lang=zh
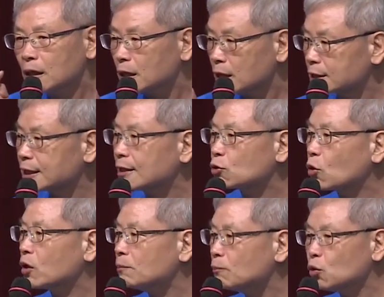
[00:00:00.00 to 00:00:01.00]
一阵
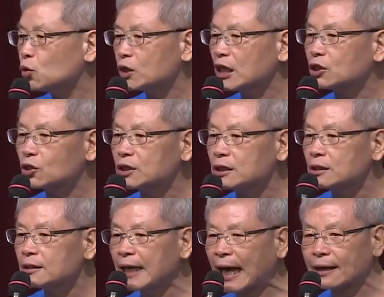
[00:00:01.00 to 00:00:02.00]
多音，目的就是
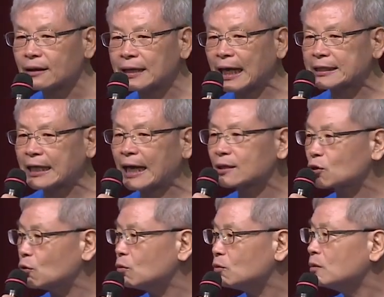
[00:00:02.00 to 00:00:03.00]
让大家
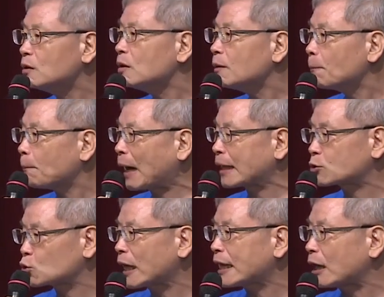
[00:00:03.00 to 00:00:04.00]
都把
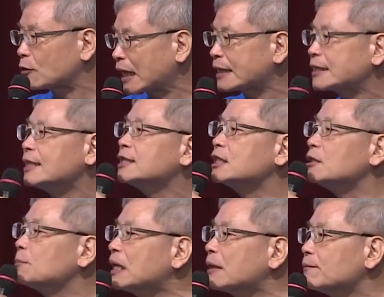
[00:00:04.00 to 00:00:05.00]
衰老当成疾
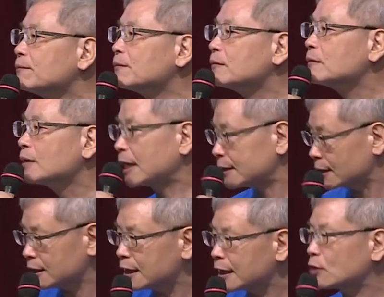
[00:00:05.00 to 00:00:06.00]
病，那
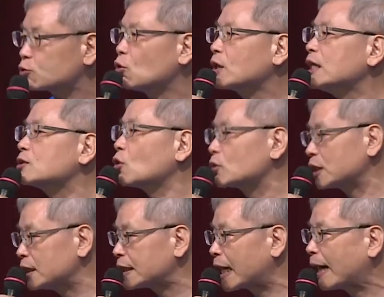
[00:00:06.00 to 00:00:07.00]
一定要做各种
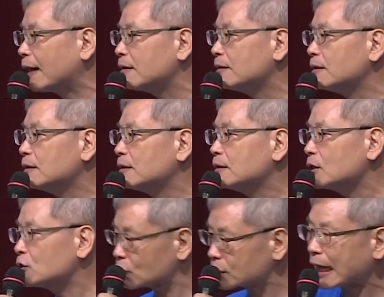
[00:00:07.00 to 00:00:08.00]
检查，
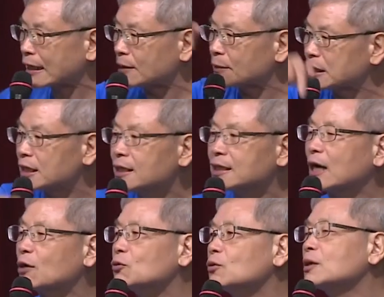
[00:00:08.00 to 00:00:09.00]
也就让你们先
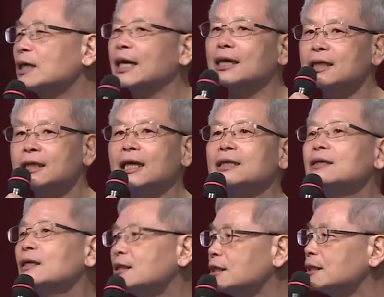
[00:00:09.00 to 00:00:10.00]
掉入，那医院
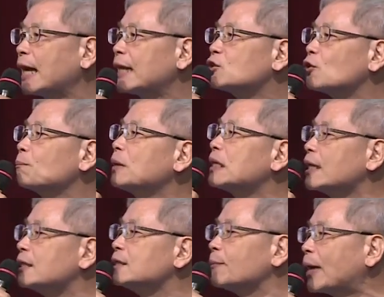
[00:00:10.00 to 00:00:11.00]
自然就病
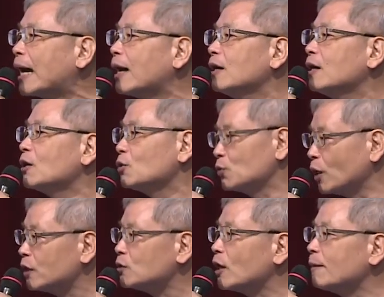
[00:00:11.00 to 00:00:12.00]
人怎么样，
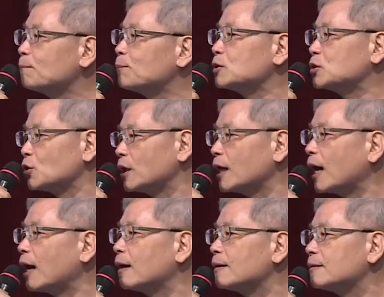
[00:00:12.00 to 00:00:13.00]
绵延不绝
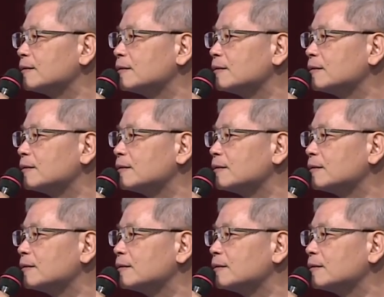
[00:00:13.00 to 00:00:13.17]
了。